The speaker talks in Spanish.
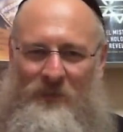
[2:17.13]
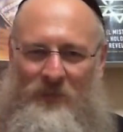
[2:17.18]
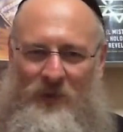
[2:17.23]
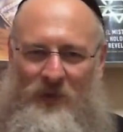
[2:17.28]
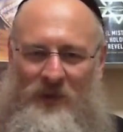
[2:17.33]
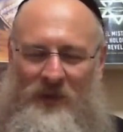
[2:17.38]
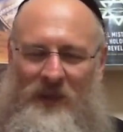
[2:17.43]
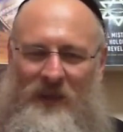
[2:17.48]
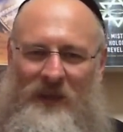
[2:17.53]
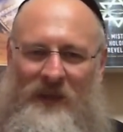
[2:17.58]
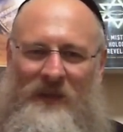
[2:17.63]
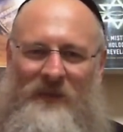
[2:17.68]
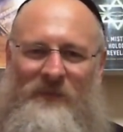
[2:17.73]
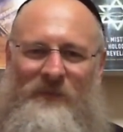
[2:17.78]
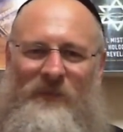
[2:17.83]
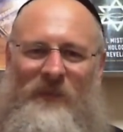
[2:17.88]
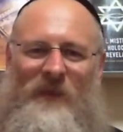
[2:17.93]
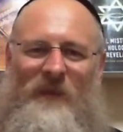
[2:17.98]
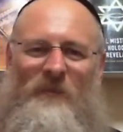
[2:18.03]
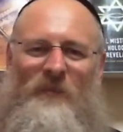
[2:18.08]
¿Por qué?
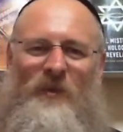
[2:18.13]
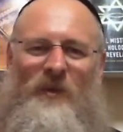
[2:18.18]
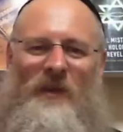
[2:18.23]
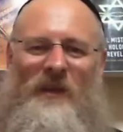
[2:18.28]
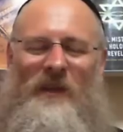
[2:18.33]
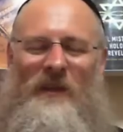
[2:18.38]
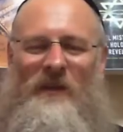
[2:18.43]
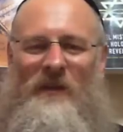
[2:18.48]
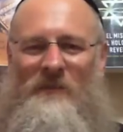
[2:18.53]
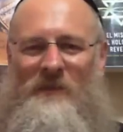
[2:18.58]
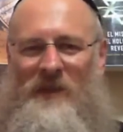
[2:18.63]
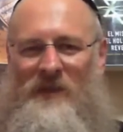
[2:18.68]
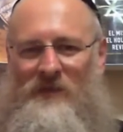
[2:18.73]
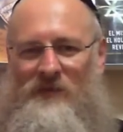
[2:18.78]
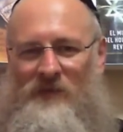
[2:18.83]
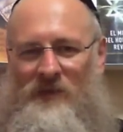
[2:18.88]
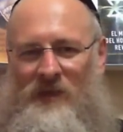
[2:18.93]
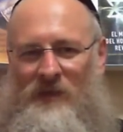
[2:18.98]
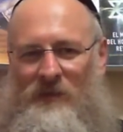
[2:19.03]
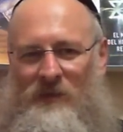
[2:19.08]
Porque el hombre es
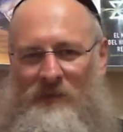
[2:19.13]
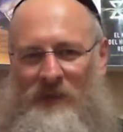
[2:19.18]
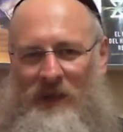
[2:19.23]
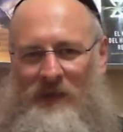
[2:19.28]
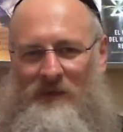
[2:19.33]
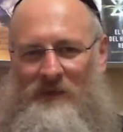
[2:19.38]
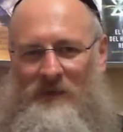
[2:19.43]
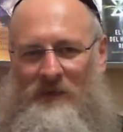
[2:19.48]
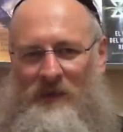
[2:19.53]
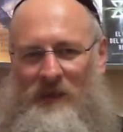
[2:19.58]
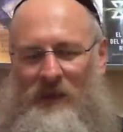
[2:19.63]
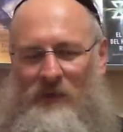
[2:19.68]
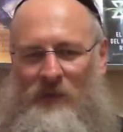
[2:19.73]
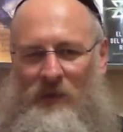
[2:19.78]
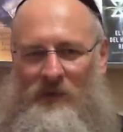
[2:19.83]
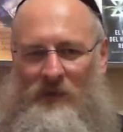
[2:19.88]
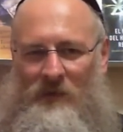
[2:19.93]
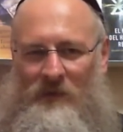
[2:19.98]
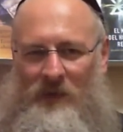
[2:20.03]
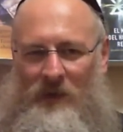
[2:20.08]
un ser humano que
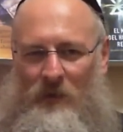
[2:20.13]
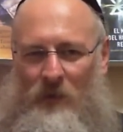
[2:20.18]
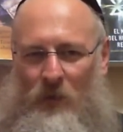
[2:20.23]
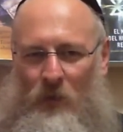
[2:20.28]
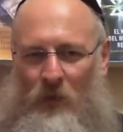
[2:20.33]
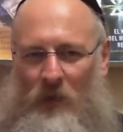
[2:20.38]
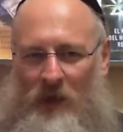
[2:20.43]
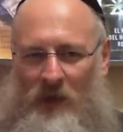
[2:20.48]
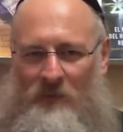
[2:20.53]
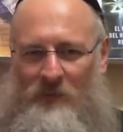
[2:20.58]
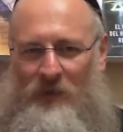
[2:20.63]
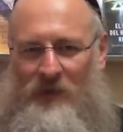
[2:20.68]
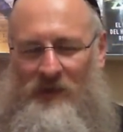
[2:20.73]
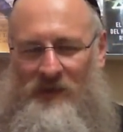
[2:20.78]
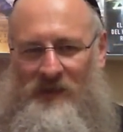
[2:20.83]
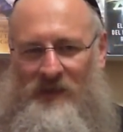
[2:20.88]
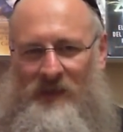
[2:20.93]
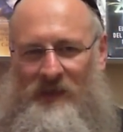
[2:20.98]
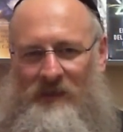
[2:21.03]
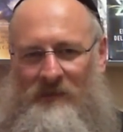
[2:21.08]
cuando ve un cuerpo
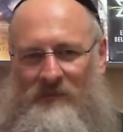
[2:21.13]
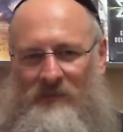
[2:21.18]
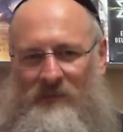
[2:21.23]
así,